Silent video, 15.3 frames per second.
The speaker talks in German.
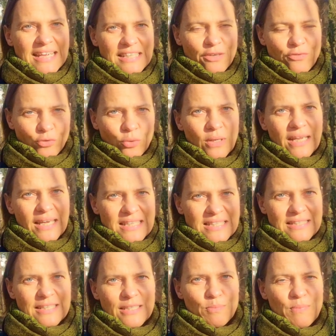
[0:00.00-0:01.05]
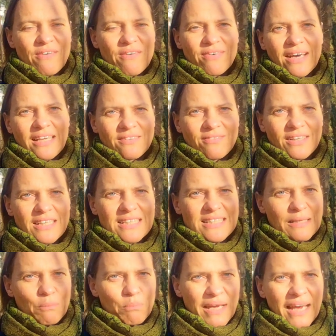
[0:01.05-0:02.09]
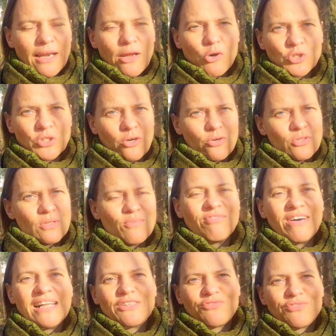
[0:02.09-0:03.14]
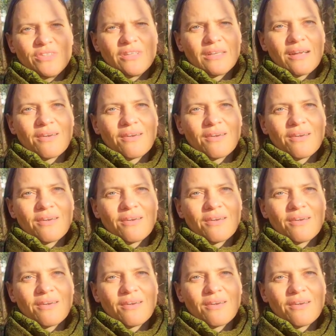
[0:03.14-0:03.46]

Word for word: Der Frühling ist nicht mehr weit. Wenn ich den Bärlauch draußen im Wald finde,